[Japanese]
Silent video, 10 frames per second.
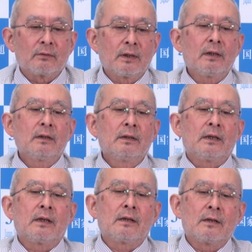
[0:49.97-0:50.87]
のね
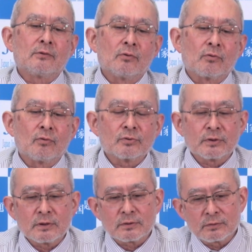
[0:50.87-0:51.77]
一角を構
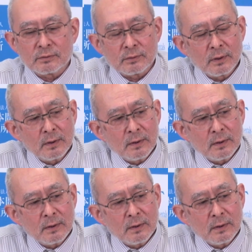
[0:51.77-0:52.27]
成する、